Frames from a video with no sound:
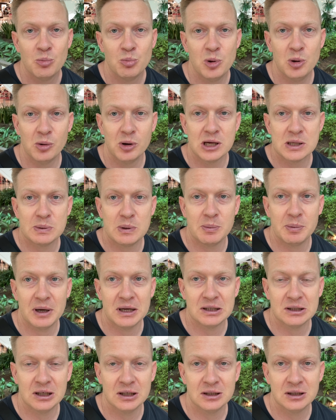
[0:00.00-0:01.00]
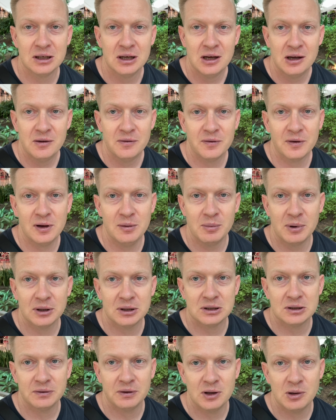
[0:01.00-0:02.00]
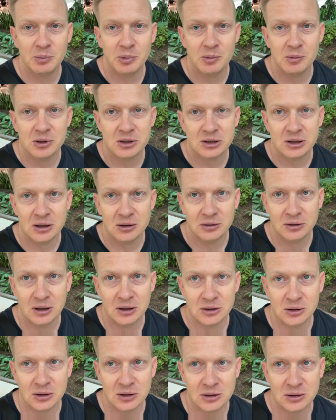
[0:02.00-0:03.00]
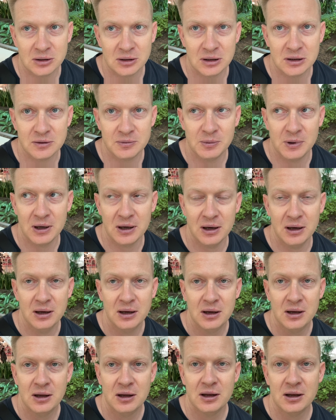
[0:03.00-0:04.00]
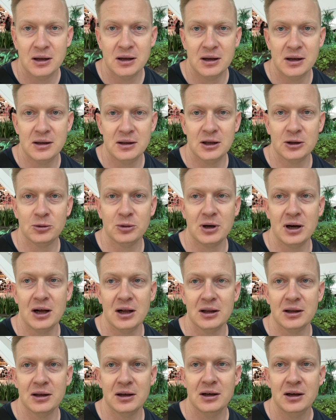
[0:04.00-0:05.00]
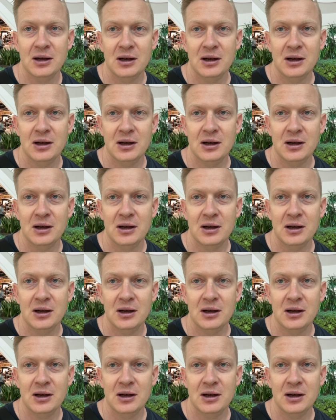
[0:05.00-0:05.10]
miło jest popatrzeć w klimatyzowanym pomieszczeniu na coś, co jest w miarę e, naturalne.